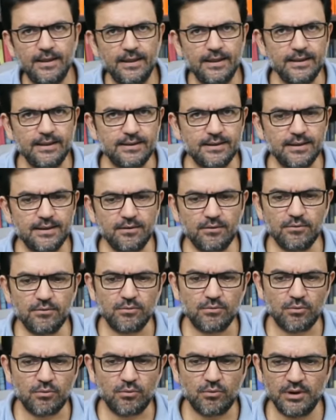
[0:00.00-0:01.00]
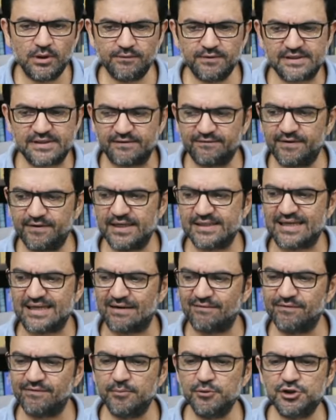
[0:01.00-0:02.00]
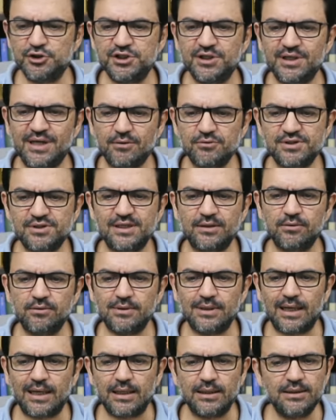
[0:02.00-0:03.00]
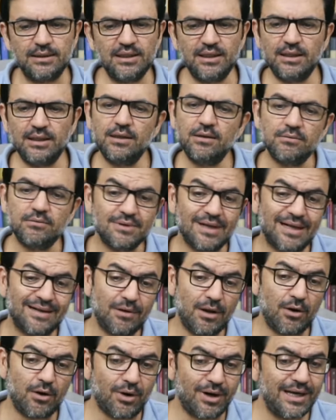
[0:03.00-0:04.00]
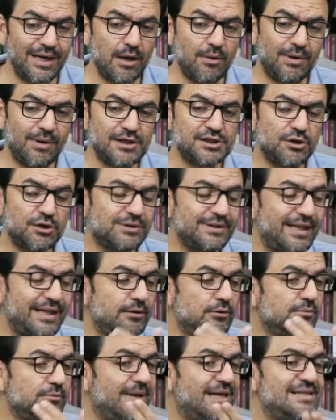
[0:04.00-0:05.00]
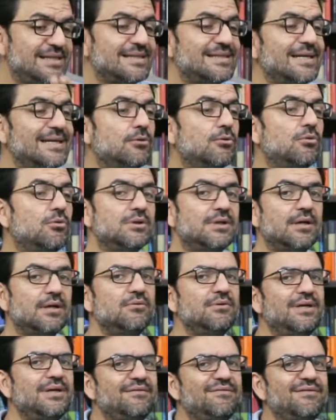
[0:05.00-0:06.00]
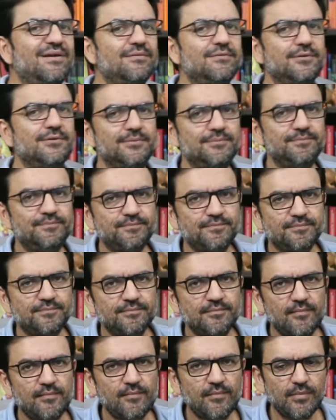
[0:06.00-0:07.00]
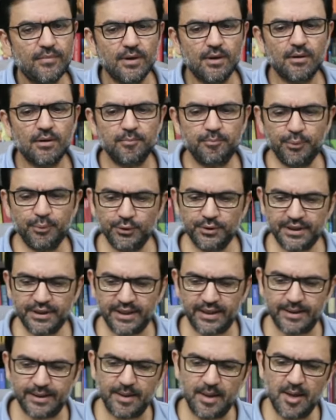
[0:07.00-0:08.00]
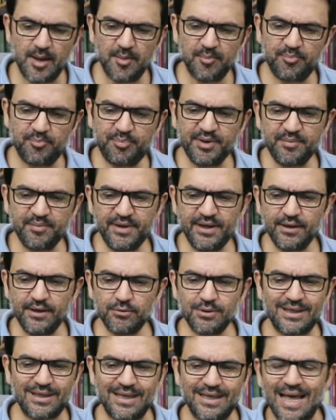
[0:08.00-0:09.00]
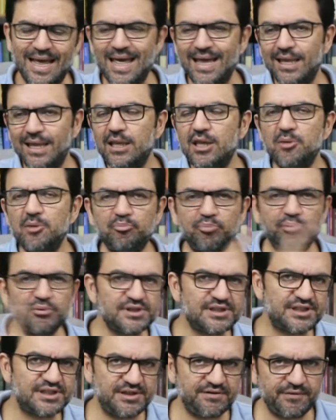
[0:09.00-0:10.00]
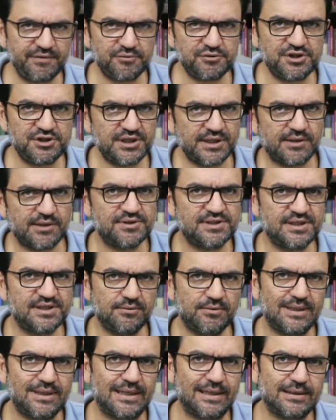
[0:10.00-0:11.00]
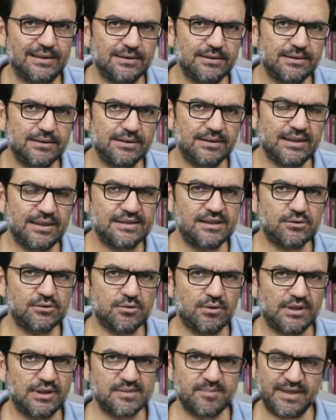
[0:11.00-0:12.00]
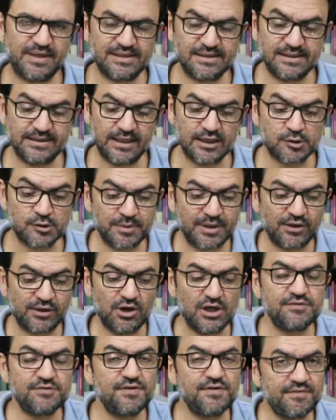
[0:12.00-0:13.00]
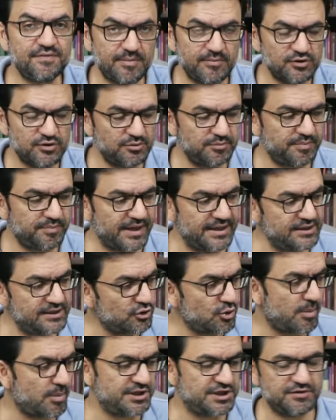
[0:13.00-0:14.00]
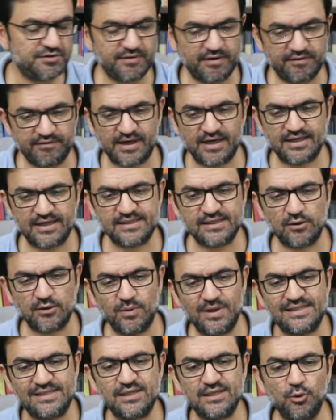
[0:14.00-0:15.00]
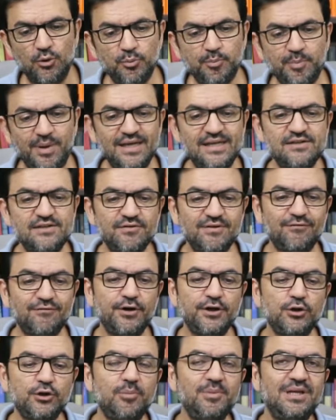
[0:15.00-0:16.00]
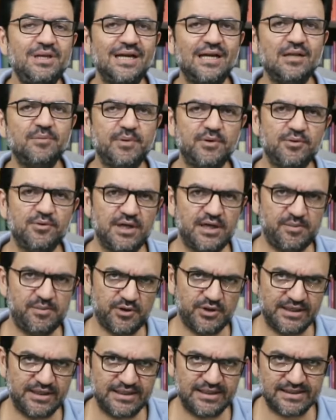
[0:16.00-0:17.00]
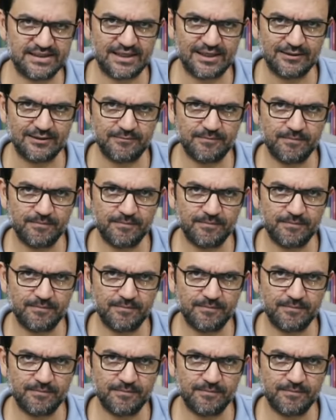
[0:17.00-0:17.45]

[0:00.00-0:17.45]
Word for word: Então, quando você fala assim, ah, vamos tirar o celular. Não, olha, eu acho que eu tendo mais a ser contra do que a favor. Por quê? Primeiro que é impossível tirar o celular nas escolas brasileiras, porque nós vivemos num país, como a gente vai falar na sequência, o país foi dominado pelo crime organizado.